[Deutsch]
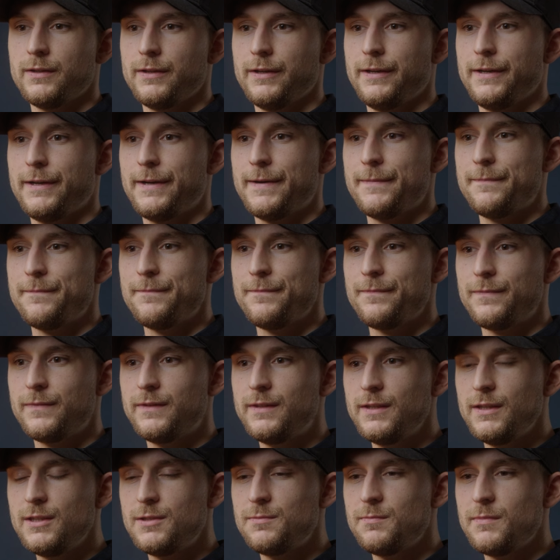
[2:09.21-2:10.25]
ähm,
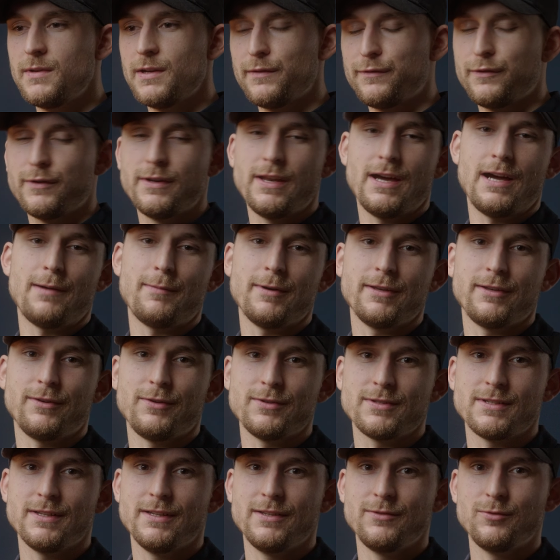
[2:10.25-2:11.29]
die ich mir von der Arbeit
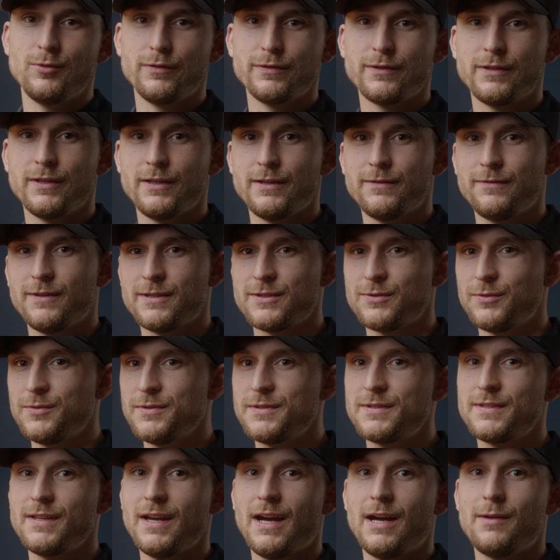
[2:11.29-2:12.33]
ausleihen durfte, was
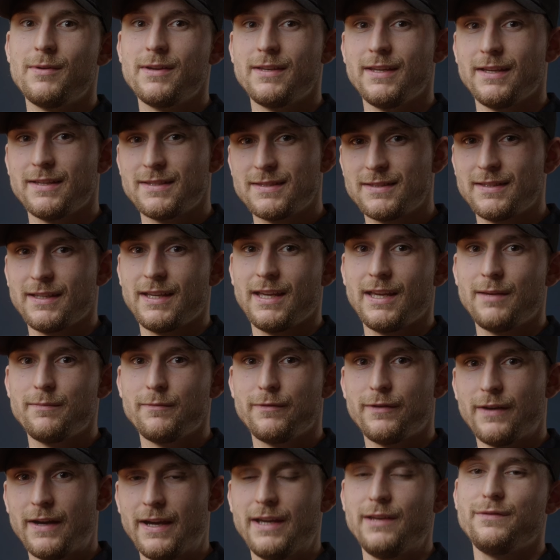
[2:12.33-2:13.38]
uns die Arbeit extrem
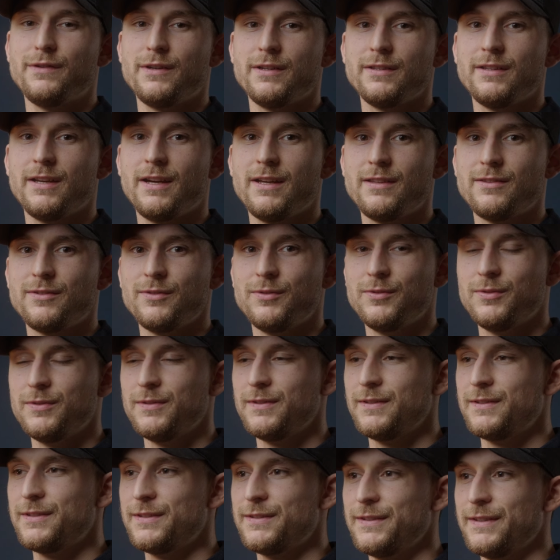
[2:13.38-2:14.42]
vereinfacht hat
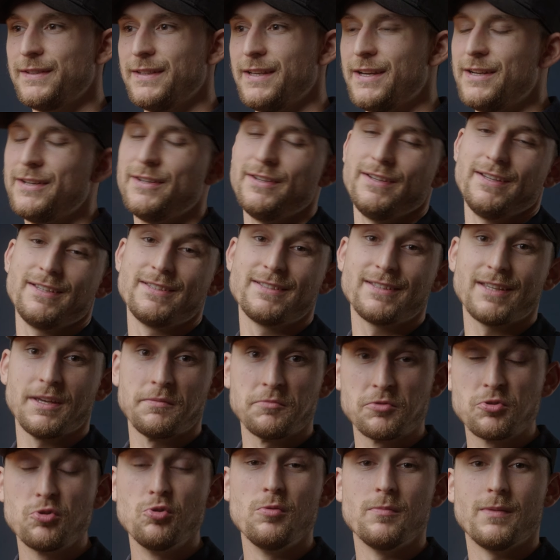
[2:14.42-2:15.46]
und ja,
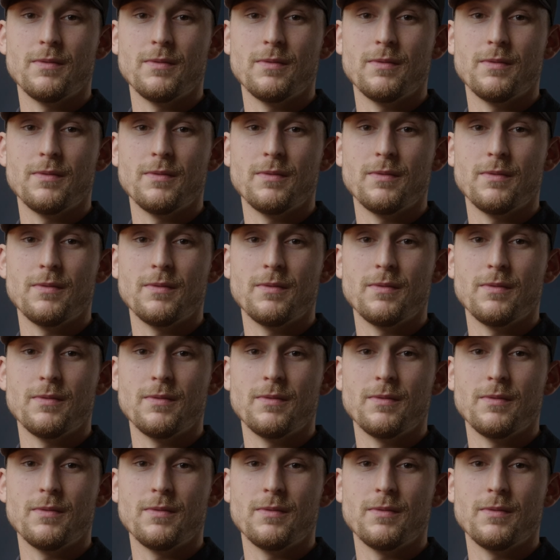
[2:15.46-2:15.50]
extrem cool